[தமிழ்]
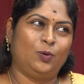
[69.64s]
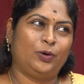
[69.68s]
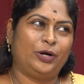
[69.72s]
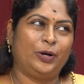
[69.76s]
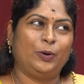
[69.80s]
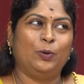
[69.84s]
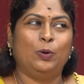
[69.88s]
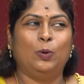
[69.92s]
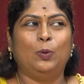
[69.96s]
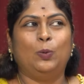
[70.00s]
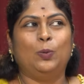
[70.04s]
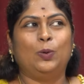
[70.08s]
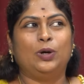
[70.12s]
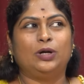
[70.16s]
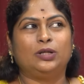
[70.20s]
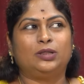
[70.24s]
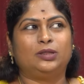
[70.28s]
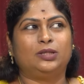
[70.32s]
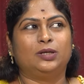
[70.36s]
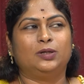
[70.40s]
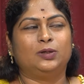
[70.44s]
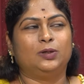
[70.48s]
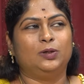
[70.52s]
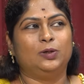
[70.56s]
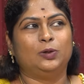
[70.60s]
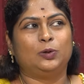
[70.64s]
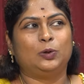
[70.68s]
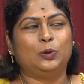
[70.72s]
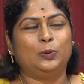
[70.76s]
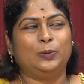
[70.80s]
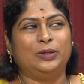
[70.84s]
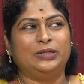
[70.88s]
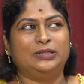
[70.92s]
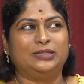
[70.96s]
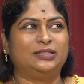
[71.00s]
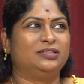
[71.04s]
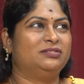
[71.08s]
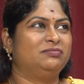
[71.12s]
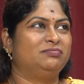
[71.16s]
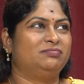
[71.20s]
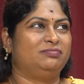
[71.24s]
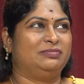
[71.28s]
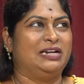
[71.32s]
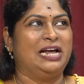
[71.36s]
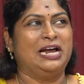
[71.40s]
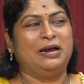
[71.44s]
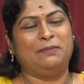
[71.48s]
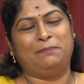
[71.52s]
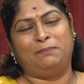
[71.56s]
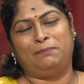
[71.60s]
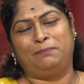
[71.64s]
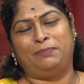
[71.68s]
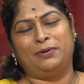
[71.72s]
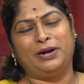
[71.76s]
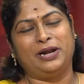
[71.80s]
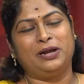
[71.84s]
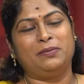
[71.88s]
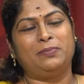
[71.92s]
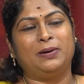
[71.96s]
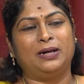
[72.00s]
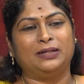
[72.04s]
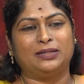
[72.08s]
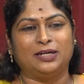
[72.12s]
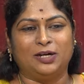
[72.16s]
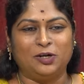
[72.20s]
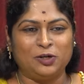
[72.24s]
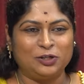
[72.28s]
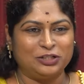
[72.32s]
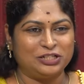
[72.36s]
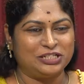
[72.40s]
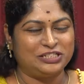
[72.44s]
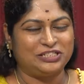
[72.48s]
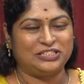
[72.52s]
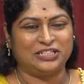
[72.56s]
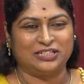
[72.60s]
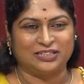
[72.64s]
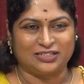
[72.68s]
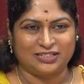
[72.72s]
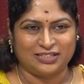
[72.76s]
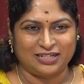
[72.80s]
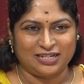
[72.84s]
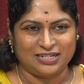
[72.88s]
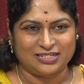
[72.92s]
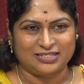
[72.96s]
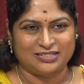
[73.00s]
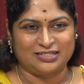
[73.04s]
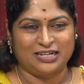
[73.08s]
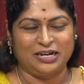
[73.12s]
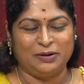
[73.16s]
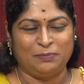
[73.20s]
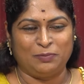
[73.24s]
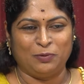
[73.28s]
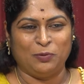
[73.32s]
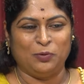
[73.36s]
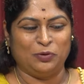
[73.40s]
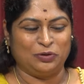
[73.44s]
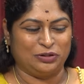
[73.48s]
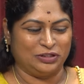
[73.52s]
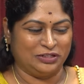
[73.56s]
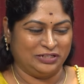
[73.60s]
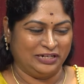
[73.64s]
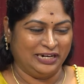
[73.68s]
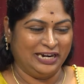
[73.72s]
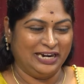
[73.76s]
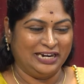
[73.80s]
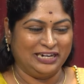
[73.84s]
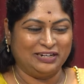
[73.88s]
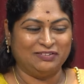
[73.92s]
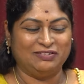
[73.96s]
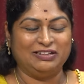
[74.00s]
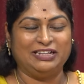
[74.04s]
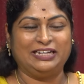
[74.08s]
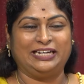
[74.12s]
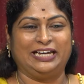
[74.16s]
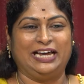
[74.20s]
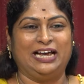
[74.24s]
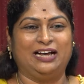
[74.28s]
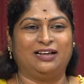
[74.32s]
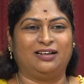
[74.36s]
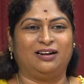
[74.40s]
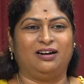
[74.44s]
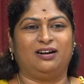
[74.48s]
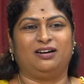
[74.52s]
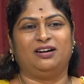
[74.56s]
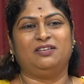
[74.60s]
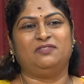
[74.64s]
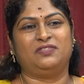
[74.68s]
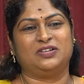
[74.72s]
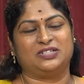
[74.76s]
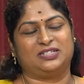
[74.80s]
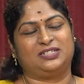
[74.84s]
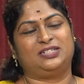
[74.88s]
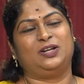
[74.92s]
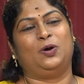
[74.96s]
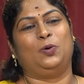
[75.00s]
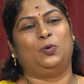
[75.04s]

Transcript: ஓகே ஒவ்வொருத்தவங்களுக்கும் வந்து நான் எப்படி பார்த்தாலும் இந்த சக்ராஸ் தான் இப்போ ஒருத்தவங்க என்கிட்ட வந்து கேட்குறாங்கன்னா ஃபர்ஸ்ட்